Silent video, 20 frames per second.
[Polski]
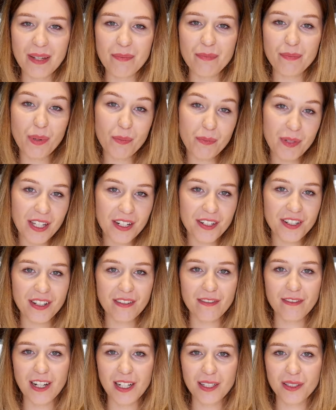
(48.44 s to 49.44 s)
Po
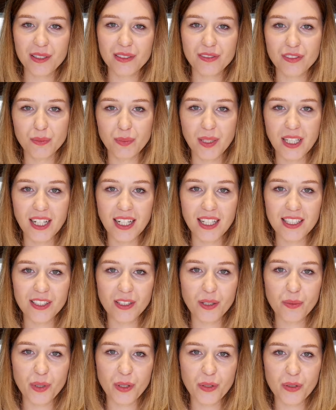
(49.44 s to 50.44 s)
pierwsze, warto wybierać
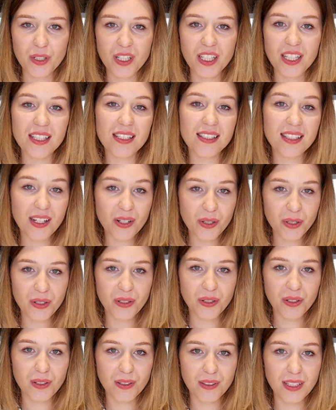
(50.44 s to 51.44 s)
obrączki
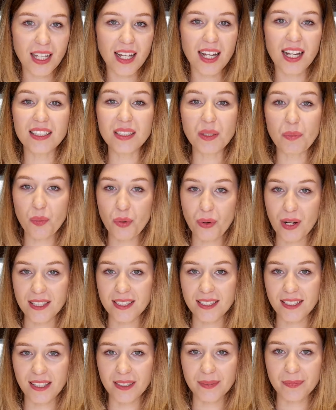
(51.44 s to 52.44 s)
zaokrąglone, a nie
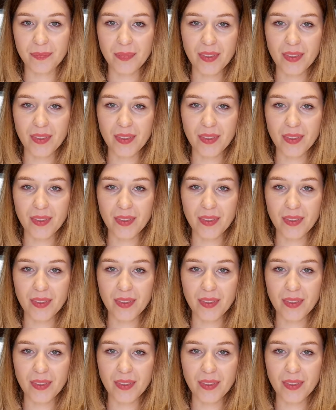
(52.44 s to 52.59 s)
płaskie.